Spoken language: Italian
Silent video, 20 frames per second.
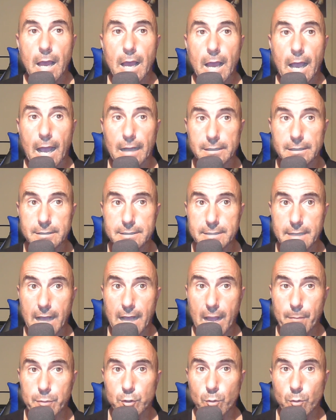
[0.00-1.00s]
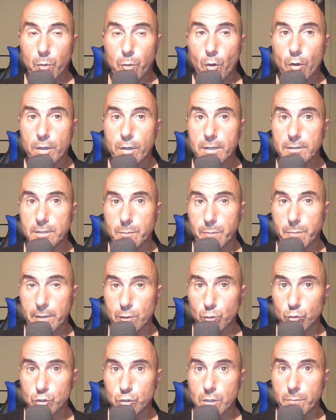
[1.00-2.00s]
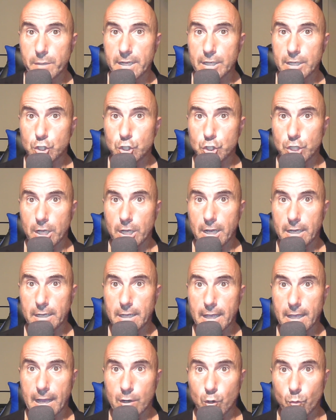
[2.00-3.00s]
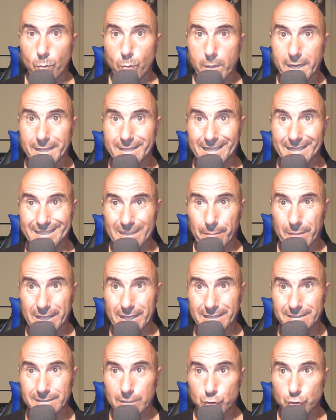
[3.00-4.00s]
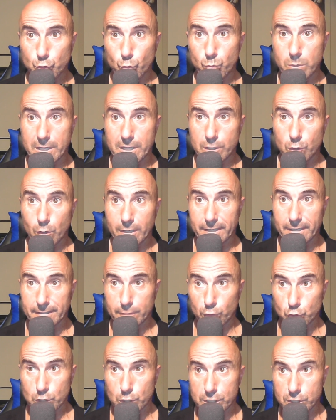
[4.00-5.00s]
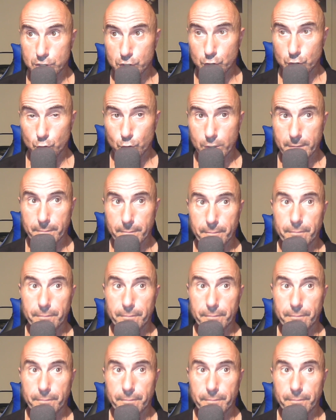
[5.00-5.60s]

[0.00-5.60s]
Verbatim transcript: a discapito poi di Perugia e Brescia che hanno meritatamente subito la retrocessione.